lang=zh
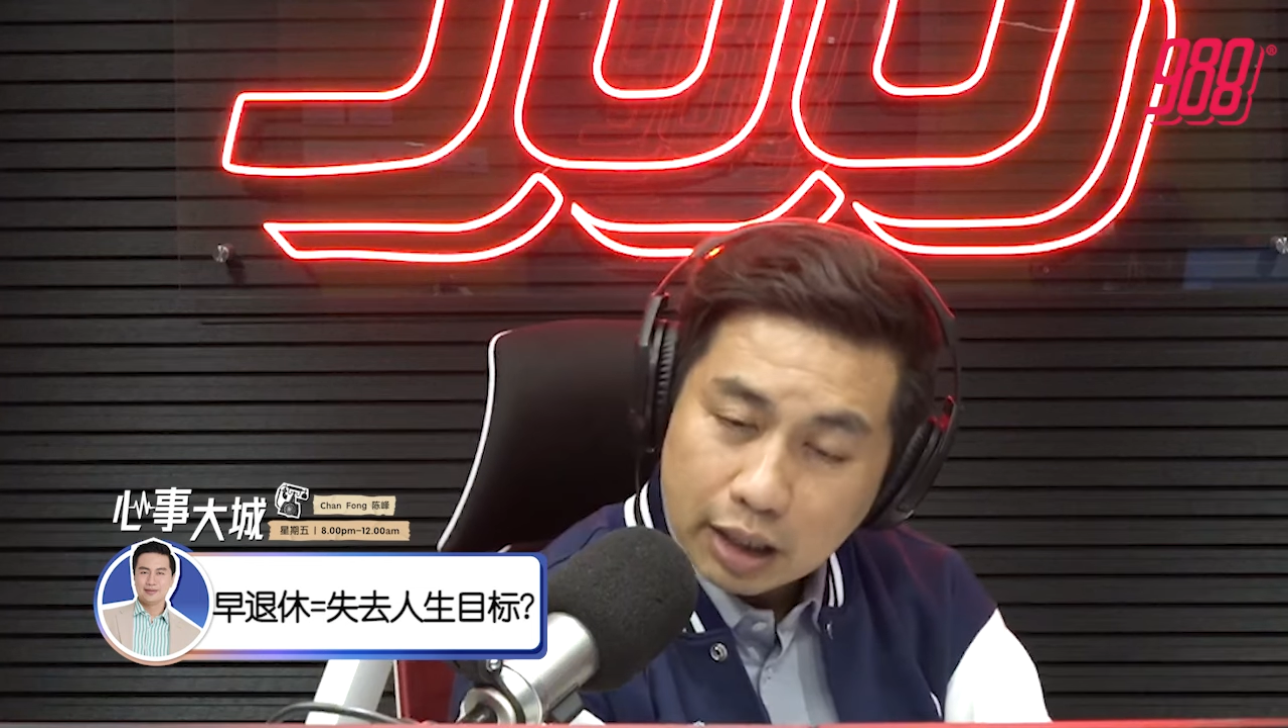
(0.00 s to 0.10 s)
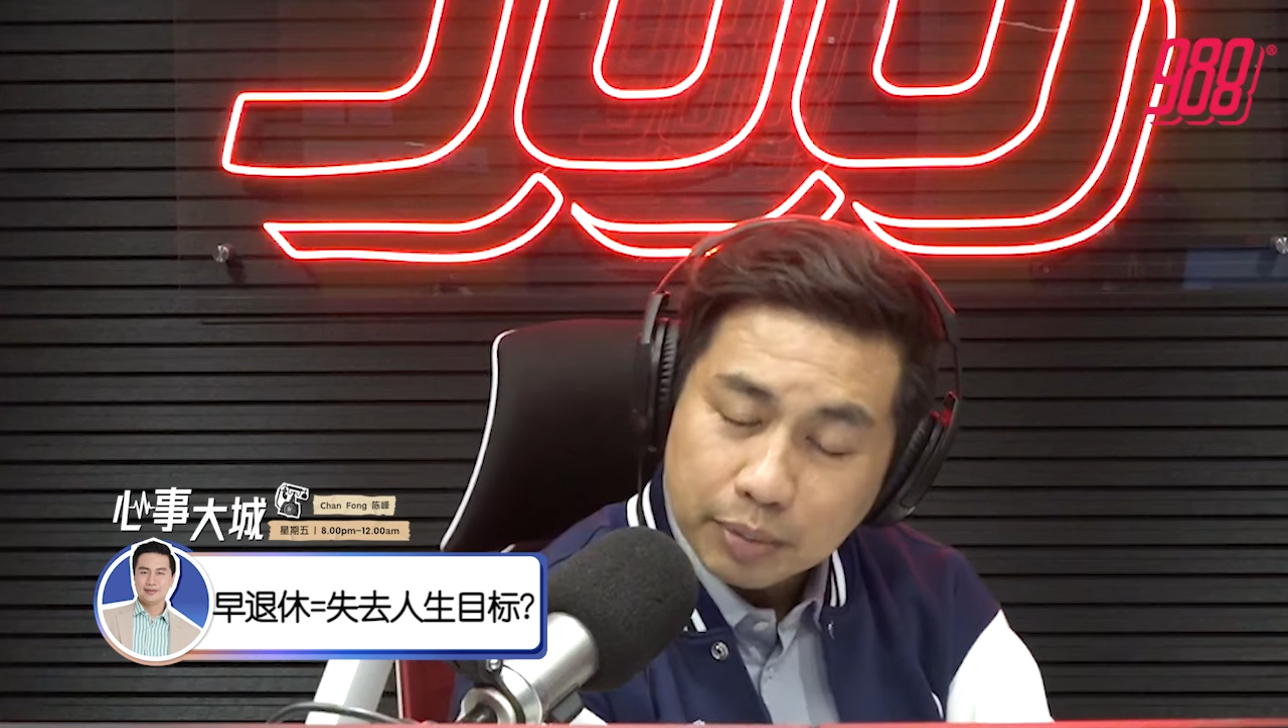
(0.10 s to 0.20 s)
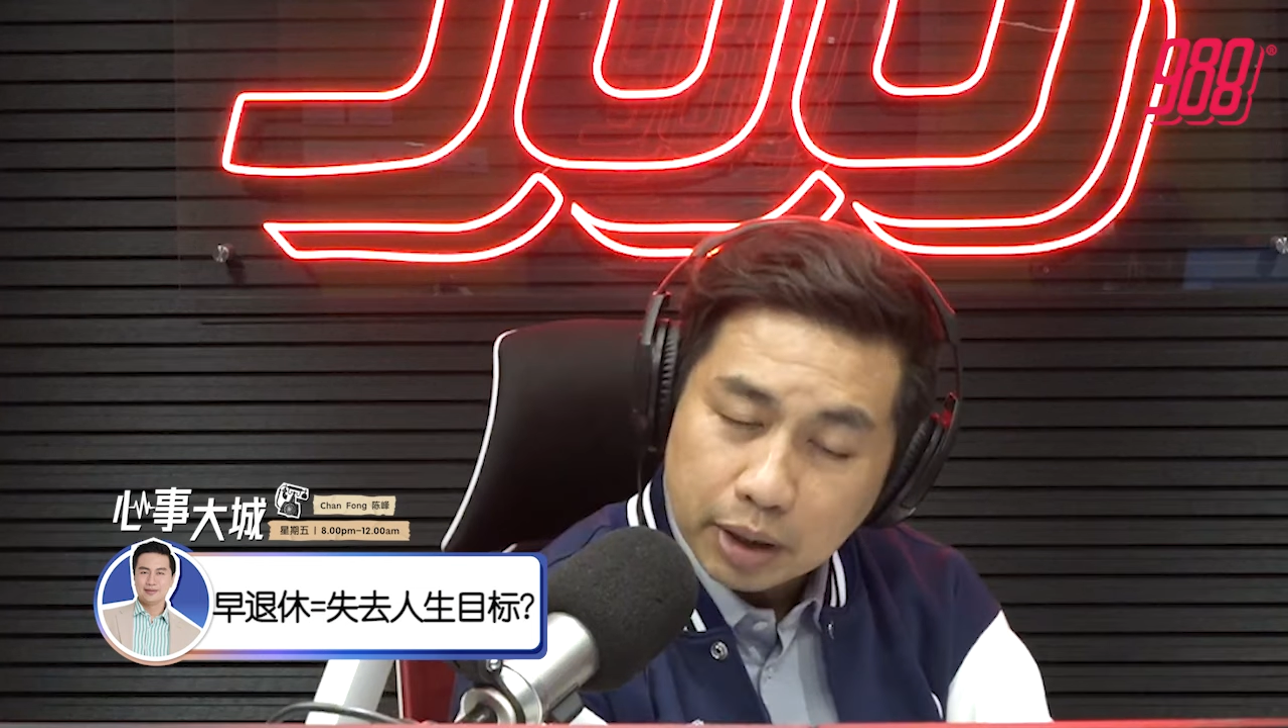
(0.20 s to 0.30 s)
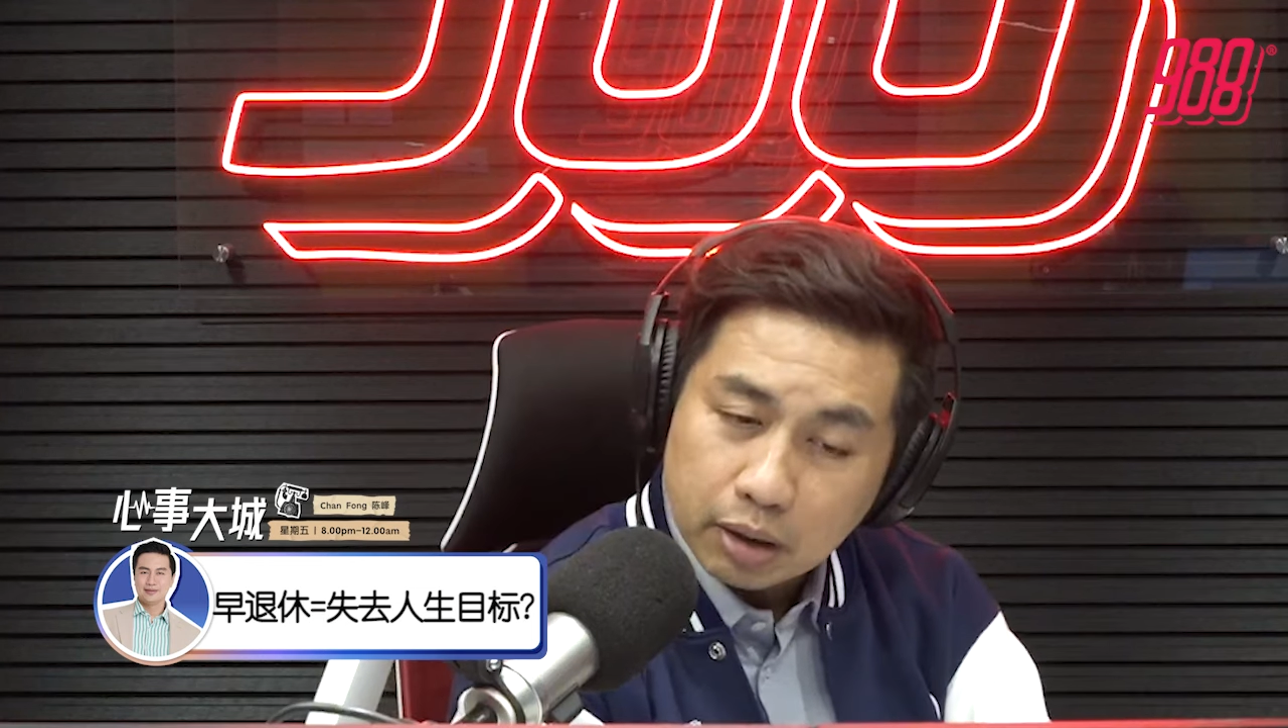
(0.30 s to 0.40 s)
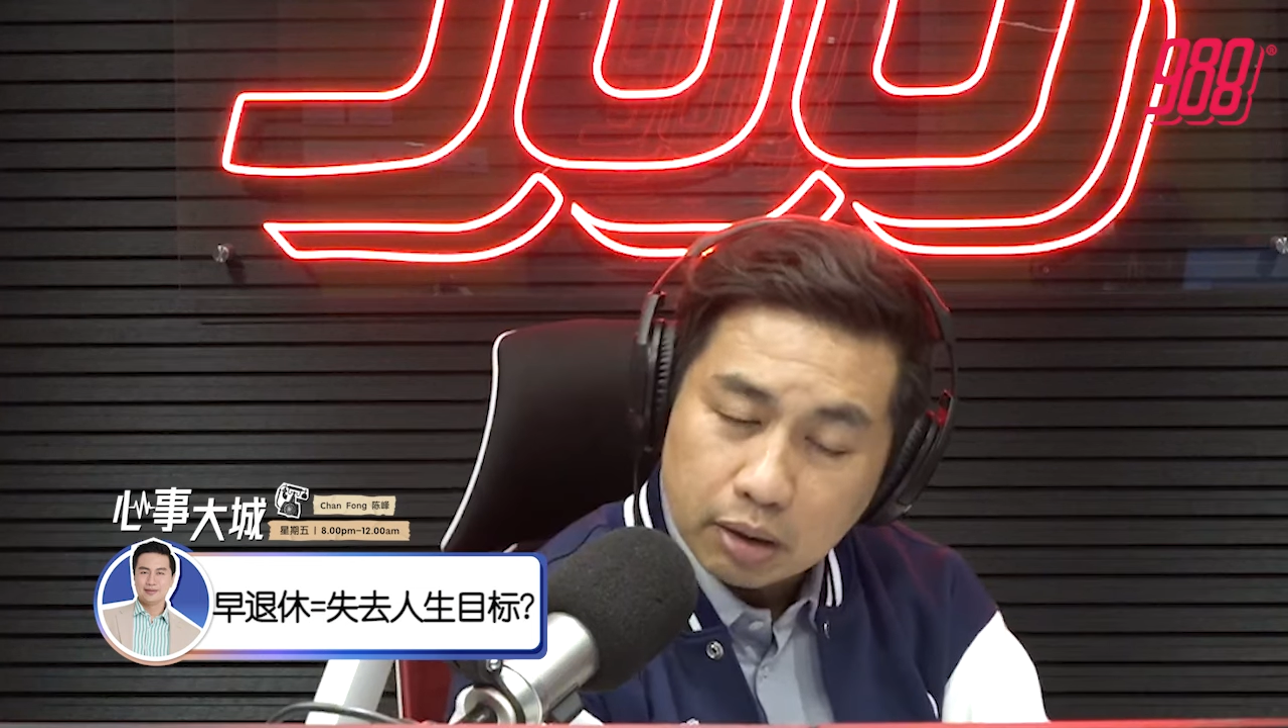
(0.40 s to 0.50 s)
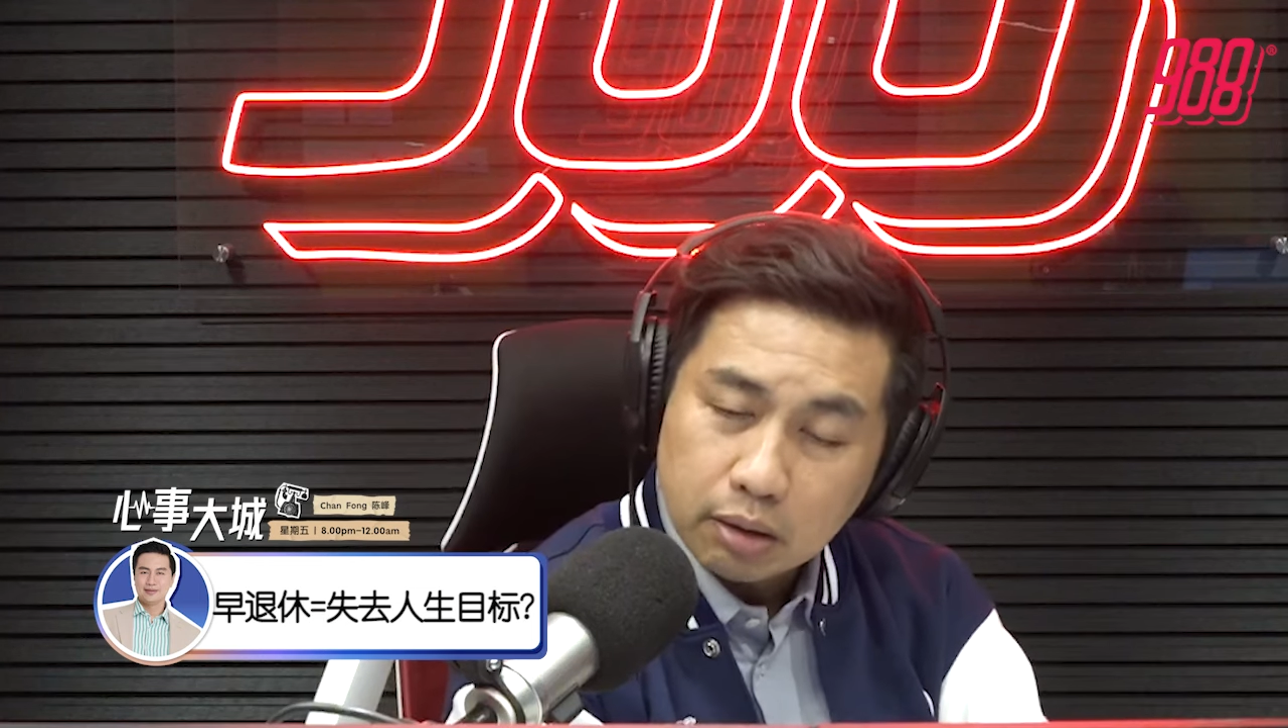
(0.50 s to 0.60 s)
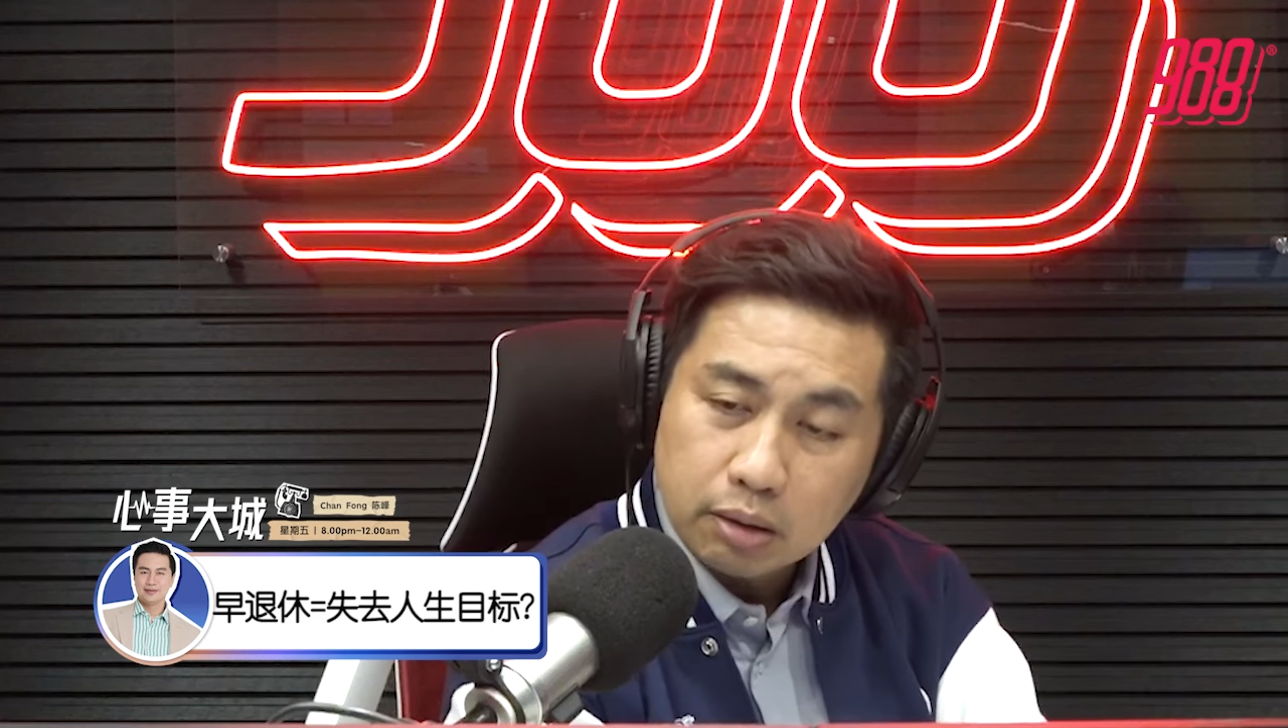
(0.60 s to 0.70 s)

别哦，